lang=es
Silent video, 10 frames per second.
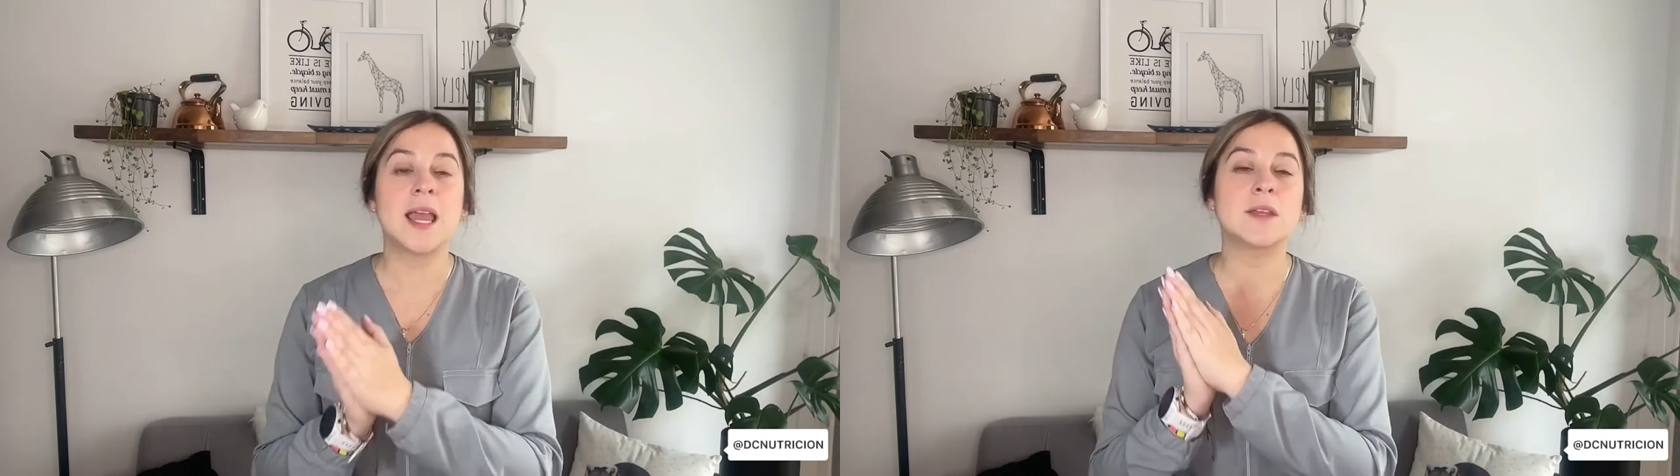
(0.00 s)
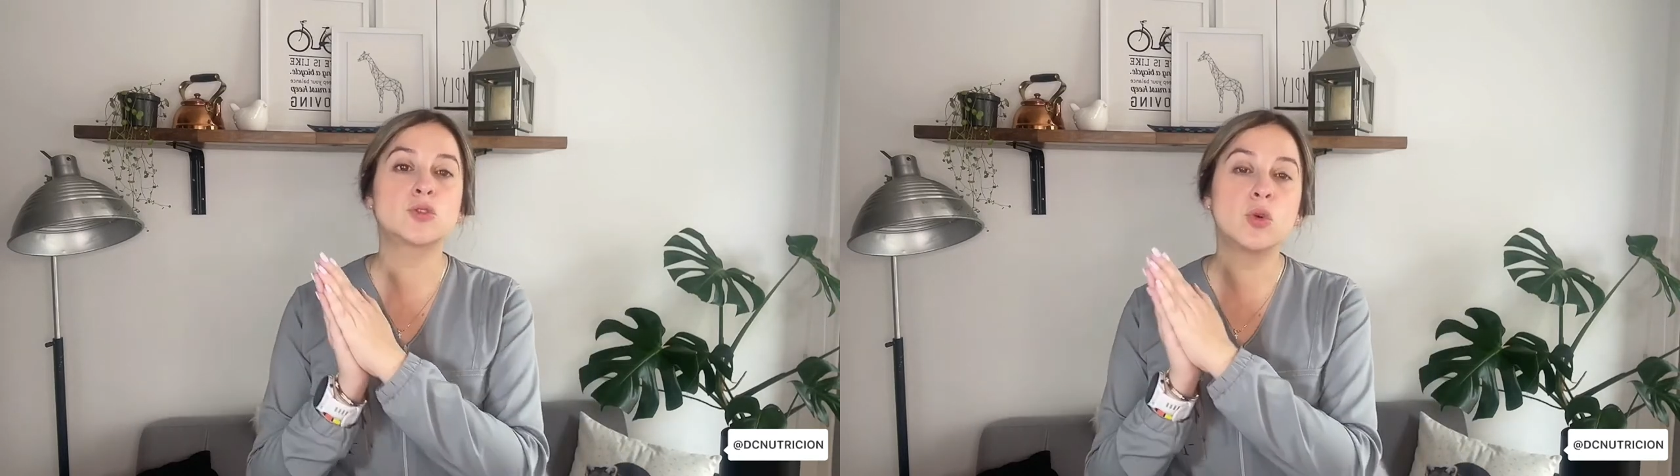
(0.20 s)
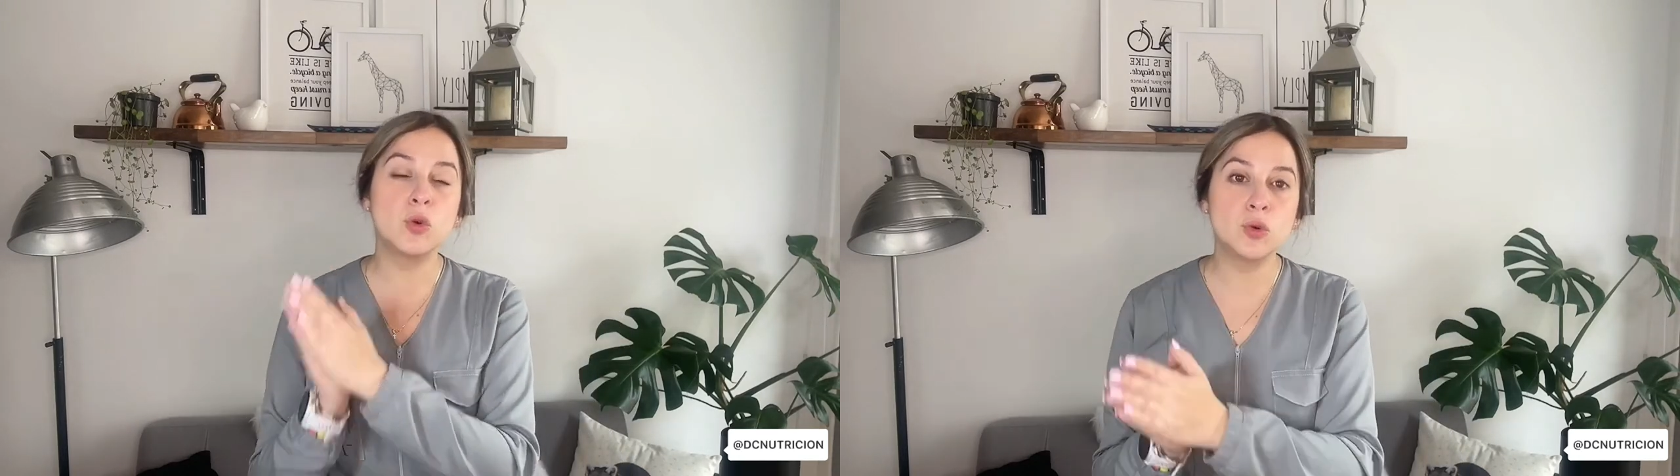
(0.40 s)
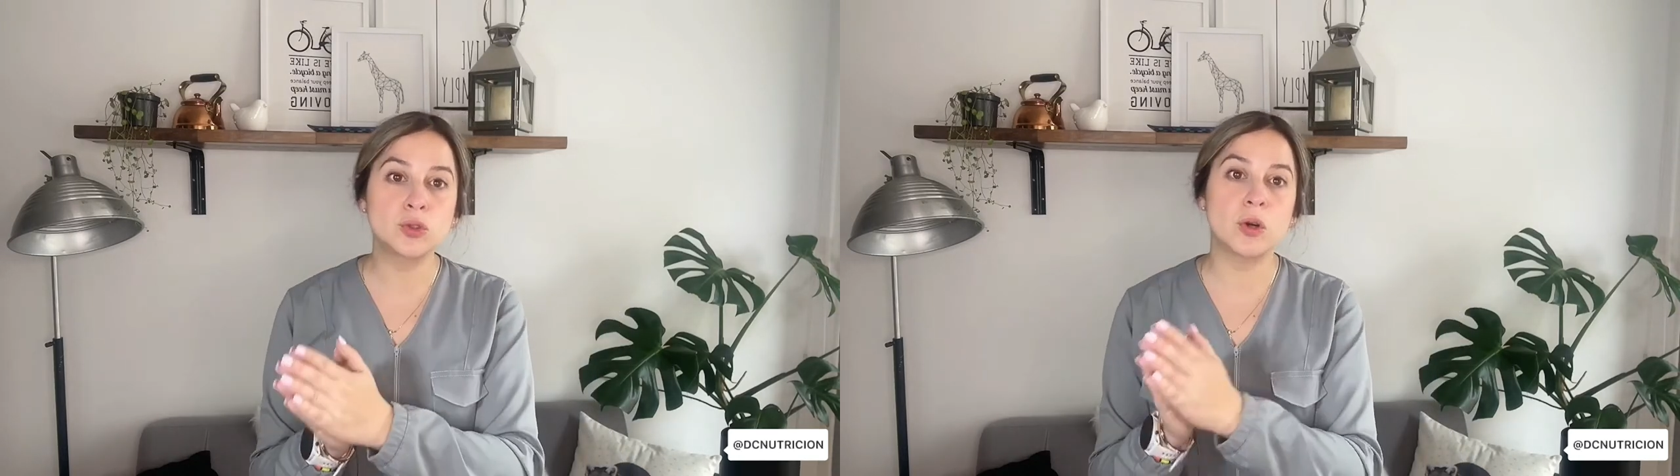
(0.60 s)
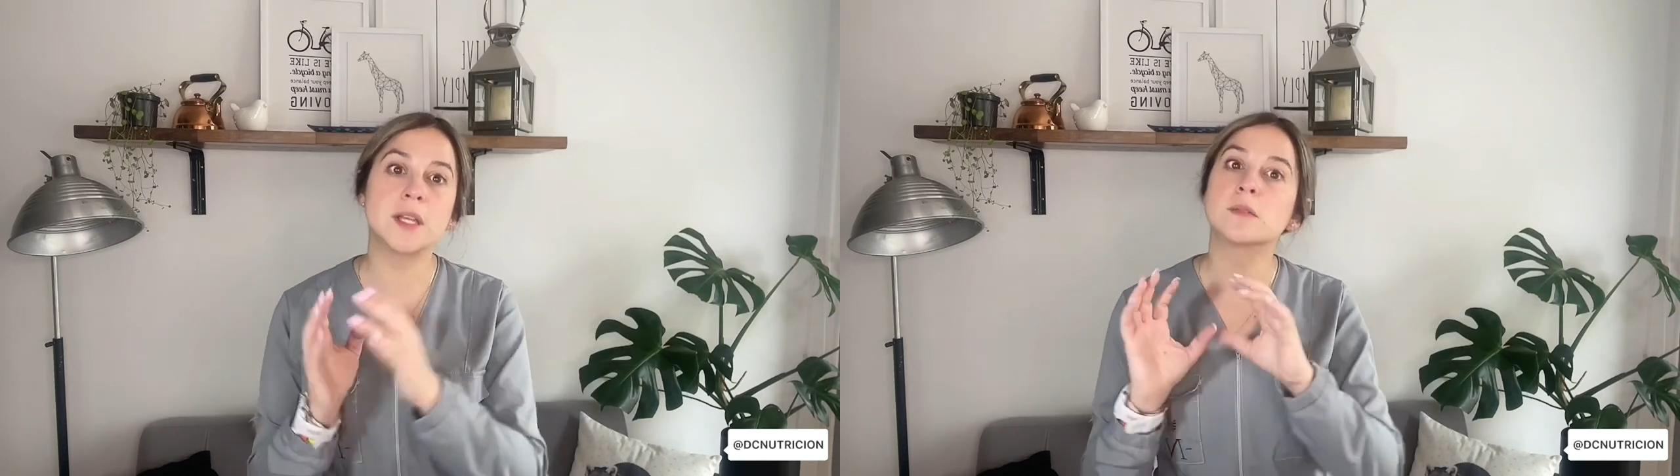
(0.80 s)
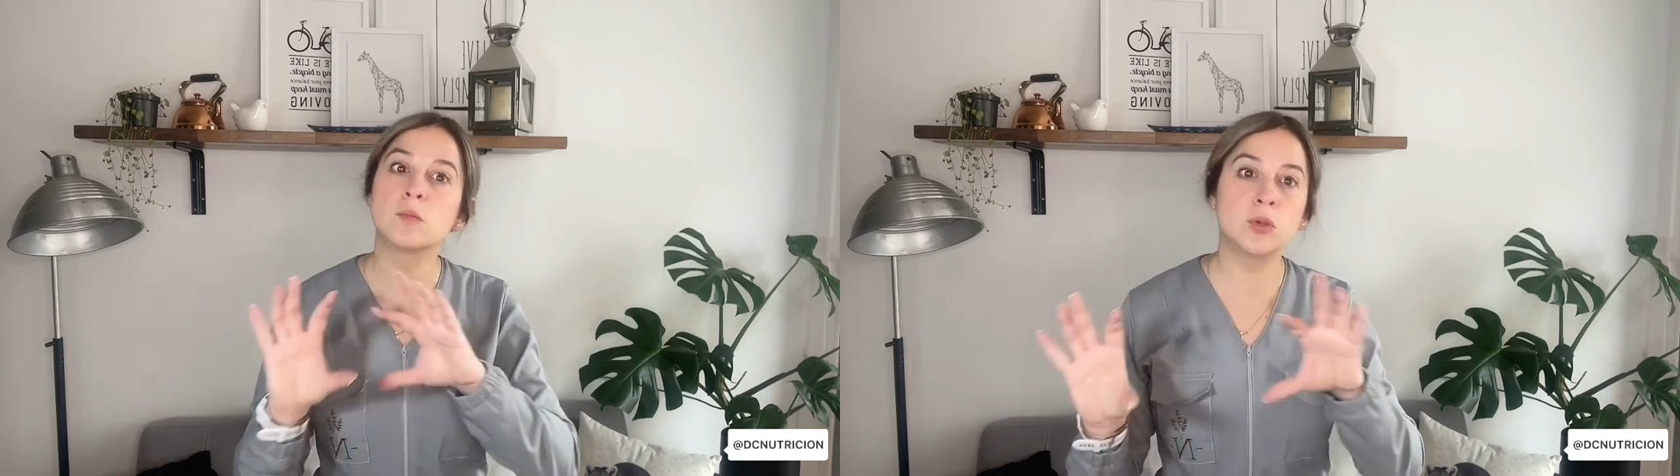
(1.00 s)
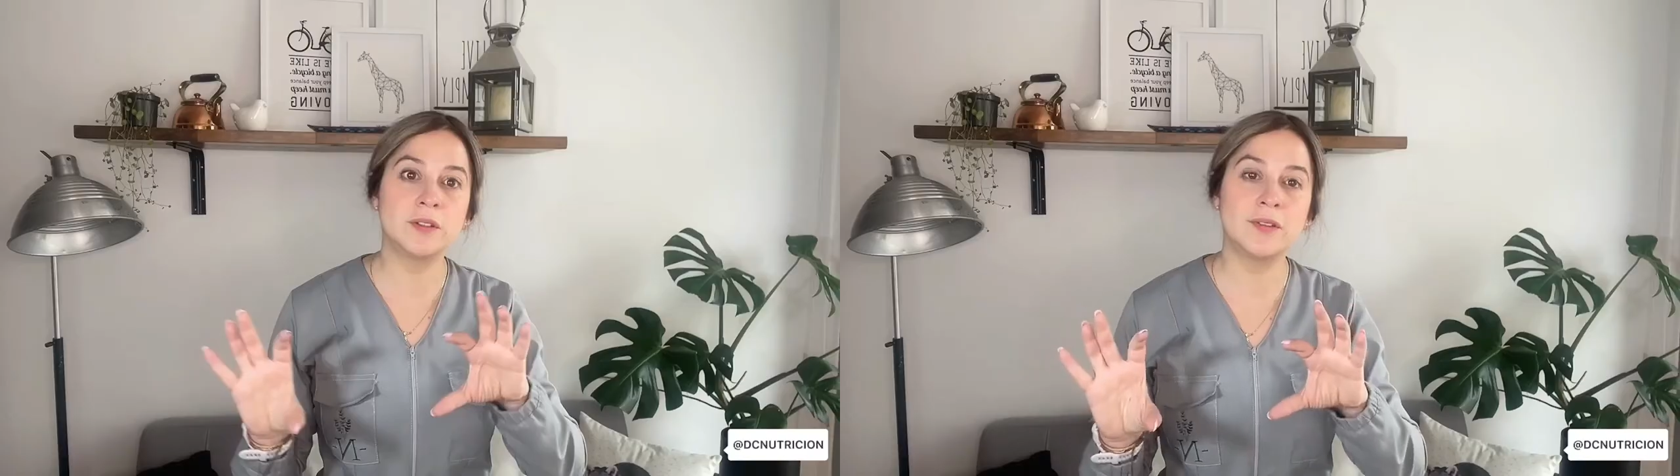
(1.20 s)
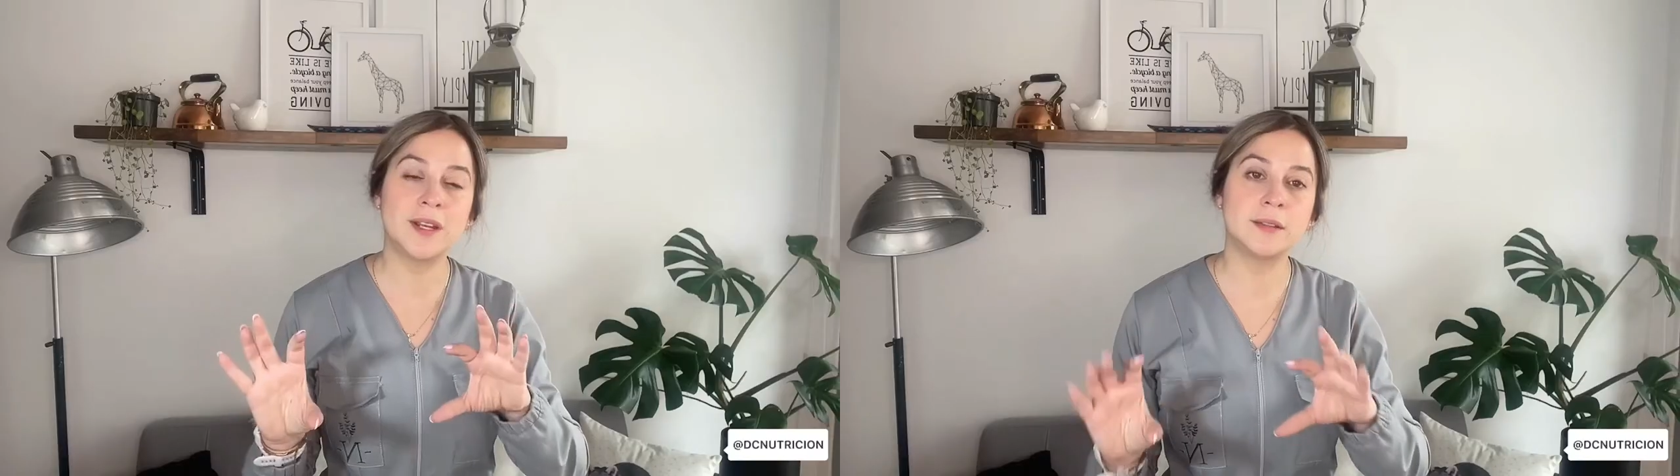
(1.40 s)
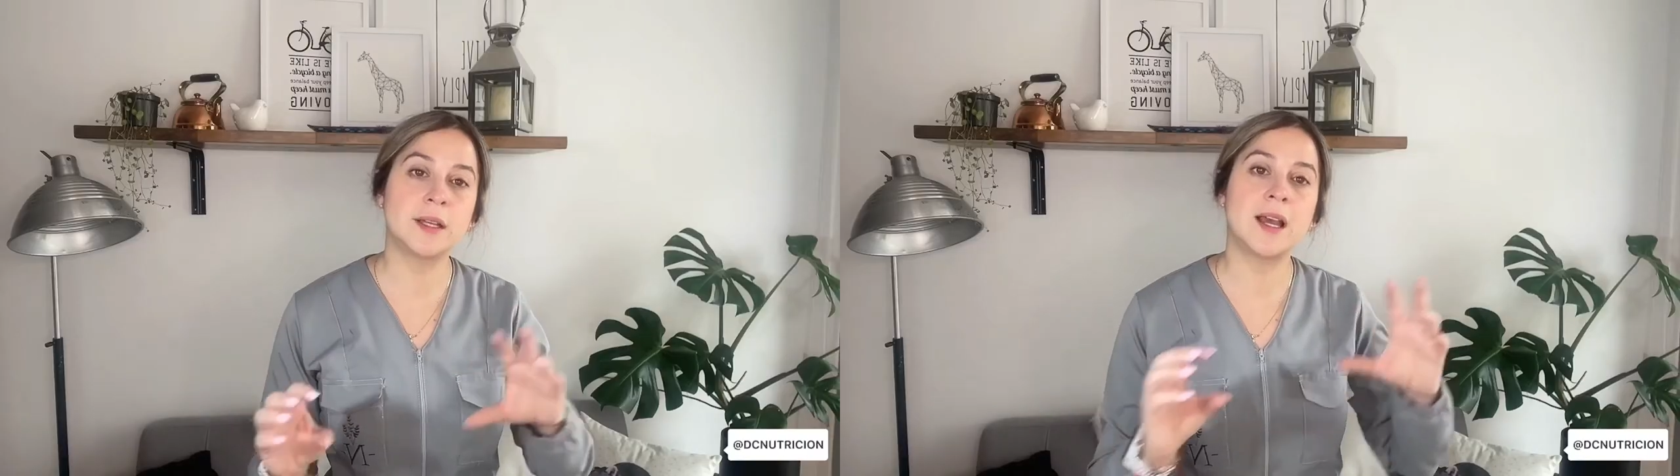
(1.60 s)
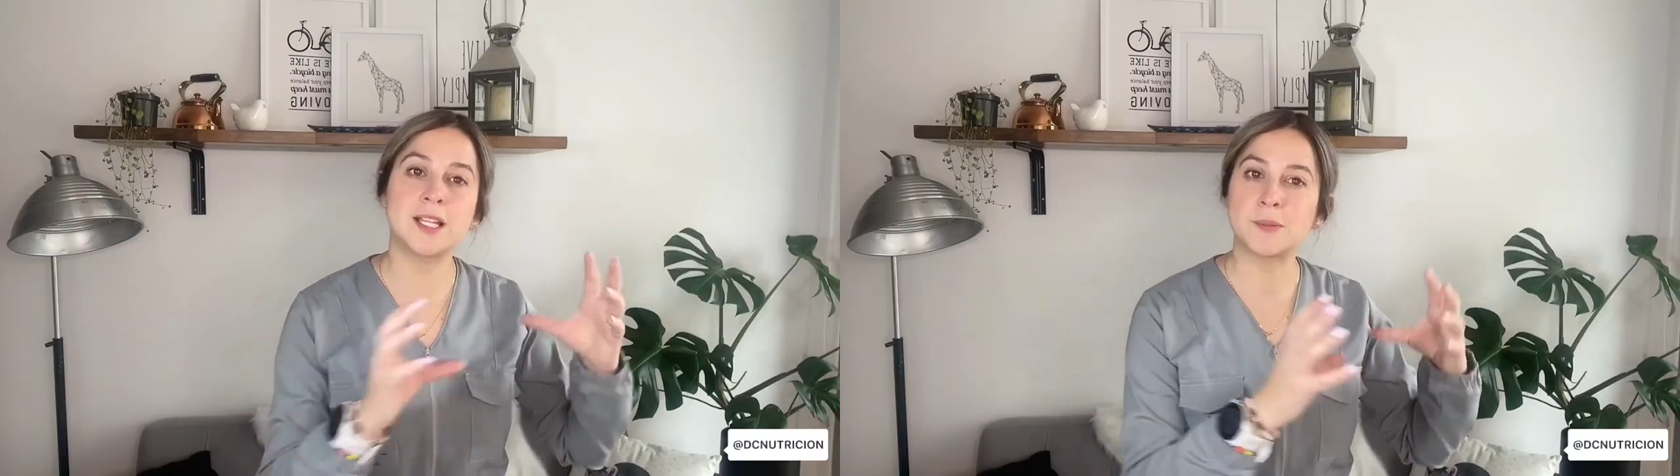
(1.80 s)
su uso es muy diferente a las